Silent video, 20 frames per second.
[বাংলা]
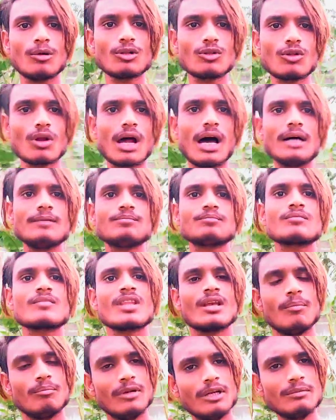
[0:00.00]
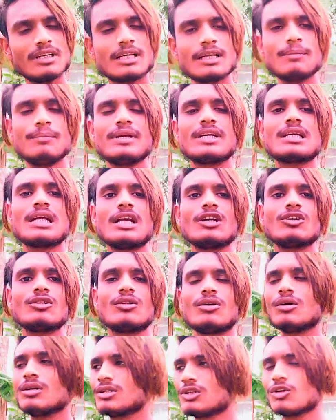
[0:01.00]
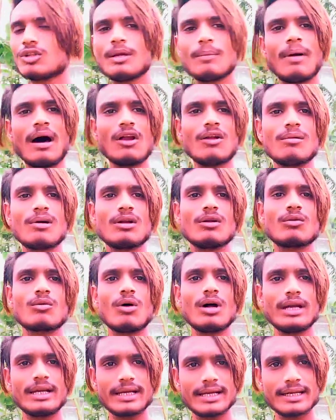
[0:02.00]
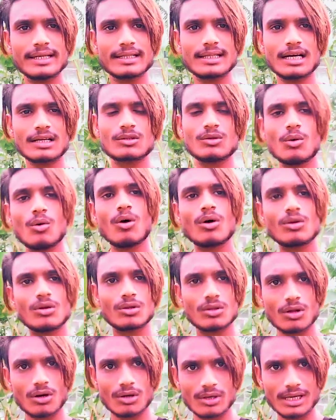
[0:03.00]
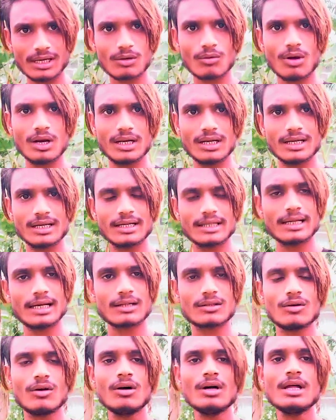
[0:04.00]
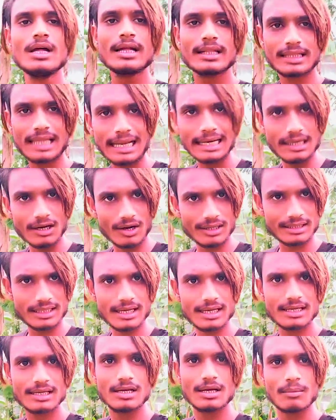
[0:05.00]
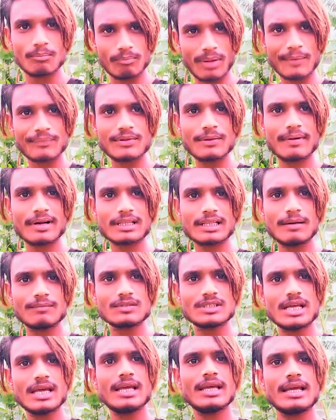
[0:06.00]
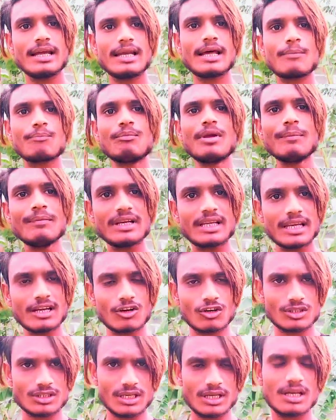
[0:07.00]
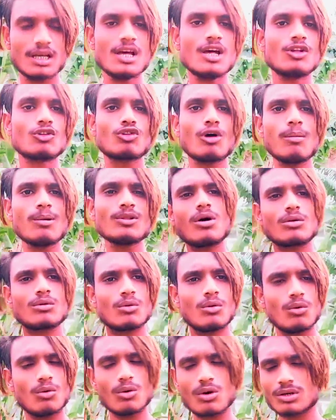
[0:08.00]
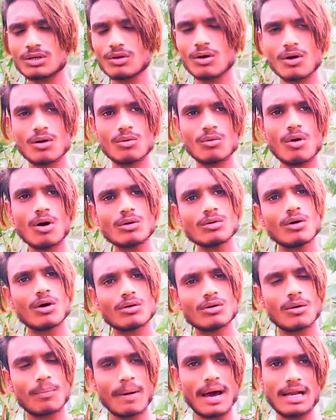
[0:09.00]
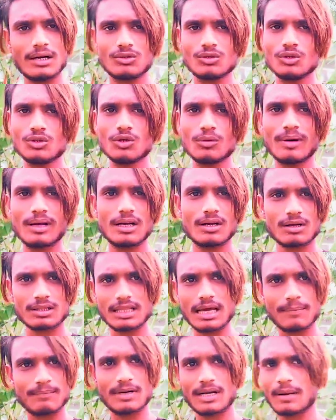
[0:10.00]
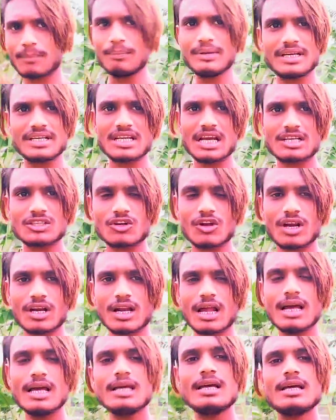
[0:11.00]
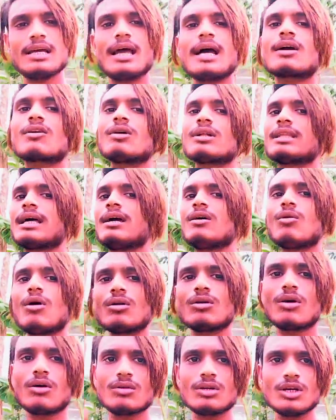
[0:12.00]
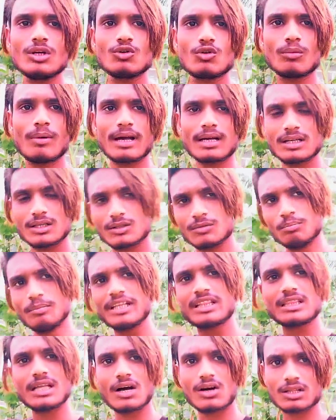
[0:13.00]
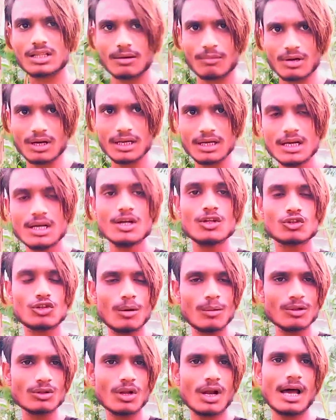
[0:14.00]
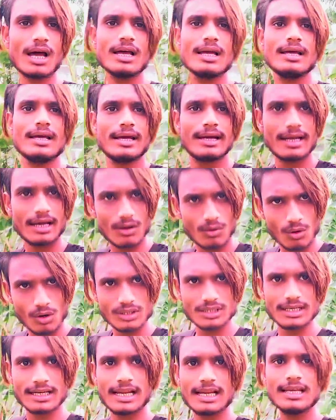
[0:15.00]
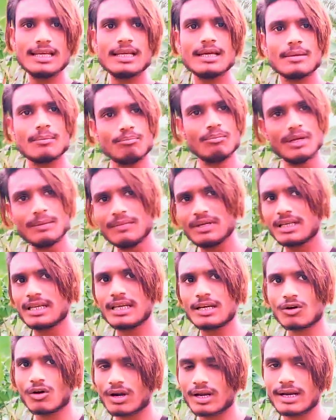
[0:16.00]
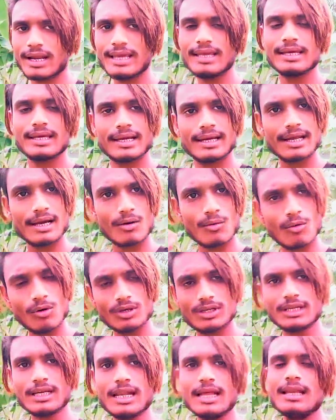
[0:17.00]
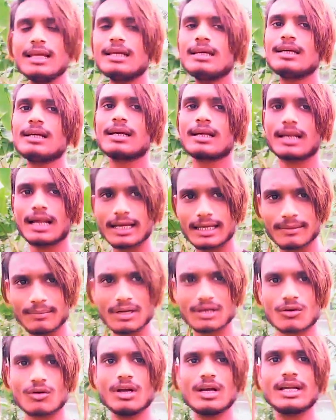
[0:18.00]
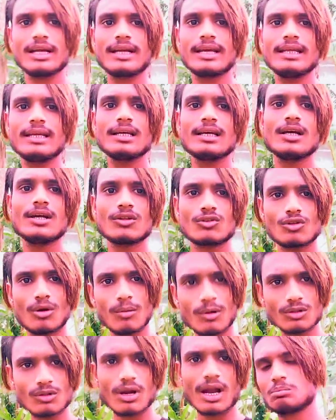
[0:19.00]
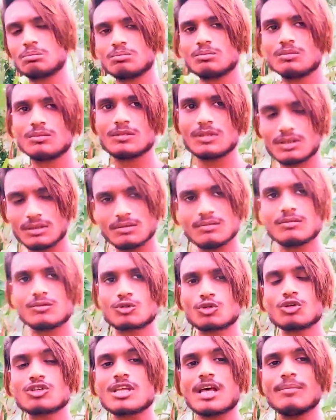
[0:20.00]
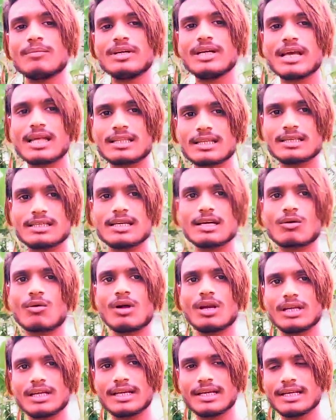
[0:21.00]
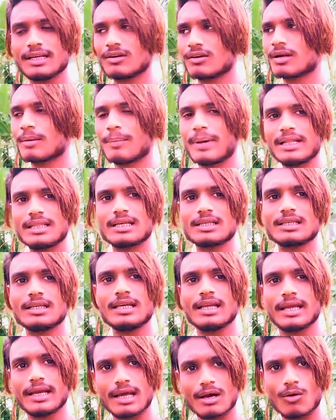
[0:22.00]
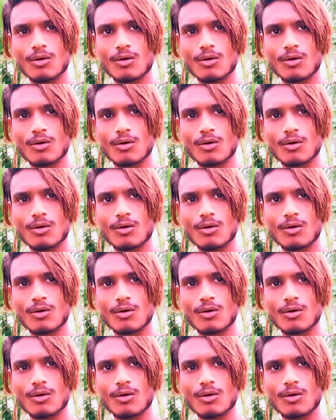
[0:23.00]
মিমিক্রি বিশ্বাস হইতো যদি ভালো ভালো কল লিগনিং থাকতো অন্য ধরনের কল লিগনিং থাকতো তাহলে হয়তো ভাবতে পারতাম যে এটা মিমিক্রি করছে তো বন্ধুরা আপনারা অন্য অন্য ফালতু ইউটিউবারের কথা আপনারা বিশ্বাস করেন না এক কথায় অন্য অন্য ইউটিউবার মিথ্যা কথা বলে তো বন্ধুরা এটা অরিজিনালি মিমিক্রি করে নাই এটা অরিজিনালি রাকিবের কল লিগনিং তো বন্ধুরা আপনারা সোশ্যাল মিডিয়াতে যে কল লিগনিং পাইতেছেন এটা অরিজিনালি